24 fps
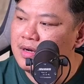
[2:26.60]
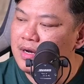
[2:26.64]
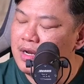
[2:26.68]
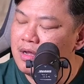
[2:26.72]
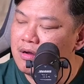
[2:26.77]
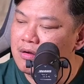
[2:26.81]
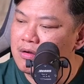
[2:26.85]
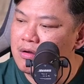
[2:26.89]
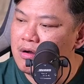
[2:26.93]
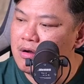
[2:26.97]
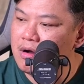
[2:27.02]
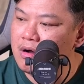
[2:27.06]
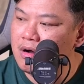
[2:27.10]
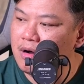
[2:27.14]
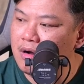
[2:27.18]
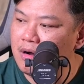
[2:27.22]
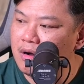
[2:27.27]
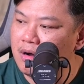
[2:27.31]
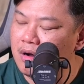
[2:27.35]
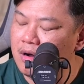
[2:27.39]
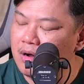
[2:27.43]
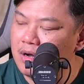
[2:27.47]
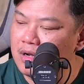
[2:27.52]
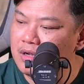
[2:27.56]
แล้วก็
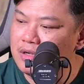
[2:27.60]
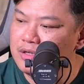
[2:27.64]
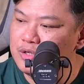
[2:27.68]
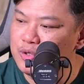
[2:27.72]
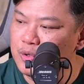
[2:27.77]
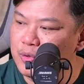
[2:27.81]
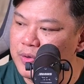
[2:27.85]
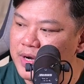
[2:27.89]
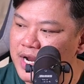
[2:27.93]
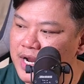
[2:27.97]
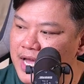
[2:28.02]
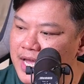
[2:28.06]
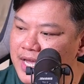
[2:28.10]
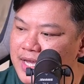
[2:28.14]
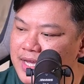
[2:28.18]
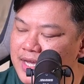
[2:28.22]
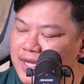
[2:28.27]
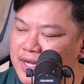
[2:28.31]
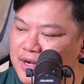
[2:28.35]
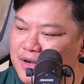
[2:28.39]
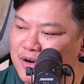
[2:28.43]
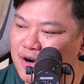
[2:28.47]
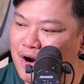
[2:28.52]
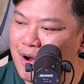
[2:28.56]
อยู่ใน
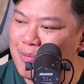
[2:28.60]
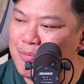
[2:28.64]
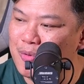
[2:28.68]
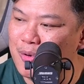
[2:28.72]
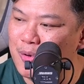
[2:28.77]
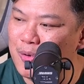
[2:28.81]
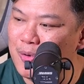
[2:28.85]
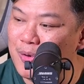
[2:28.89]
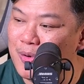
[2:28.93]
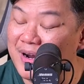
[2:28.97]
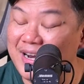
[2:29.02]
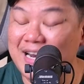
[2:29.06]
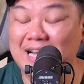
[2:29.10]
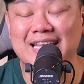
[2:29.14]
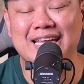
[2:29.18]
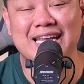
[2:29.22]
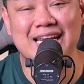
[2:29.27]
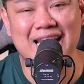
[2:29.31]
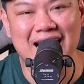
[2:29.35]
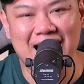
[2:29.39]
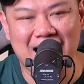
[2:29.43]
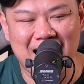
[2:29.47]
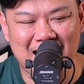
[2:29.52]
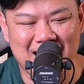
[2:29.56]
ครอบครัวนัก
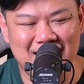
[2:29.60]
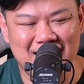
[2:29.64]
กีฬา